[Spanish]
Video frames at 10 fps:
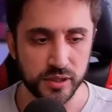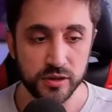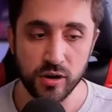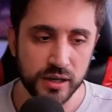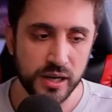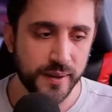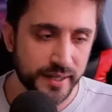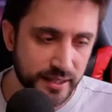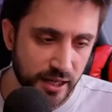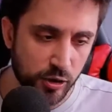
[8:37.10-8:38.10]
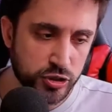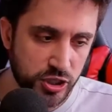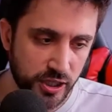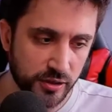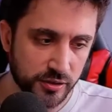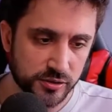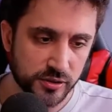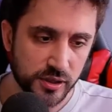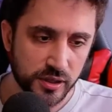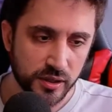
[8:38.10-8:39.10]
No, la van a tener los chinos.
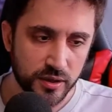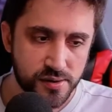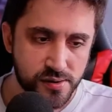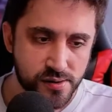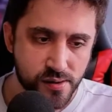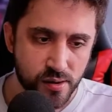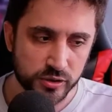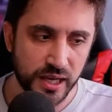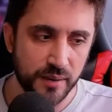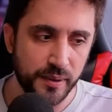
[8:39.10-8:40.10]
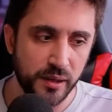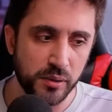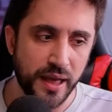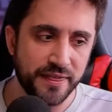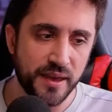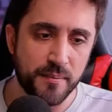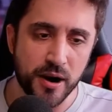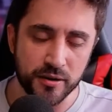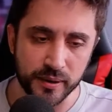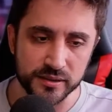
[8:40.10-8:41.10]
O sea, la película The
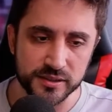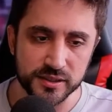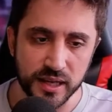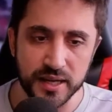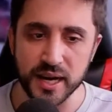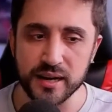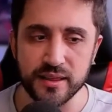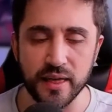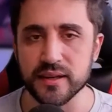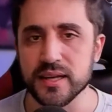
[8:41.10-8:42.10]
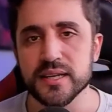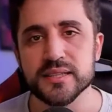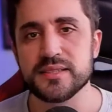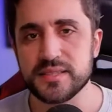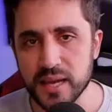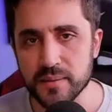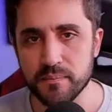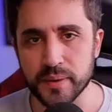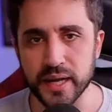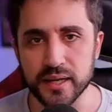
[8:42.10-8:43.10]
Marvels, en realidad,
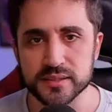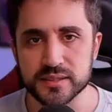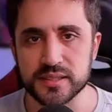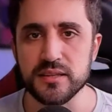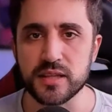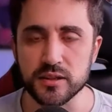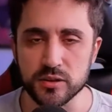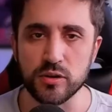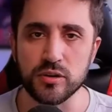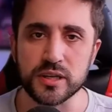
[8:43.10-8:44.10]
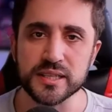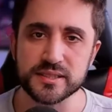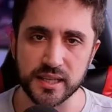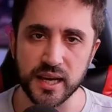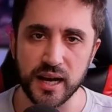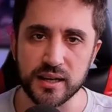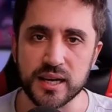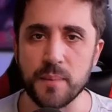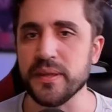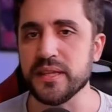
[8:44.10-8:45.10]
siempre se intentó que sea
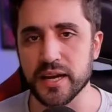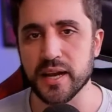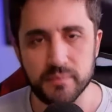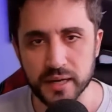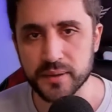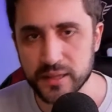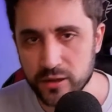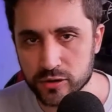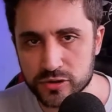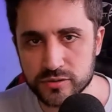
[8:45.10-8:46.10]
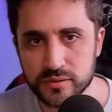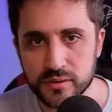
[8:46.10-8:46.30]
Capitana Marvel 2.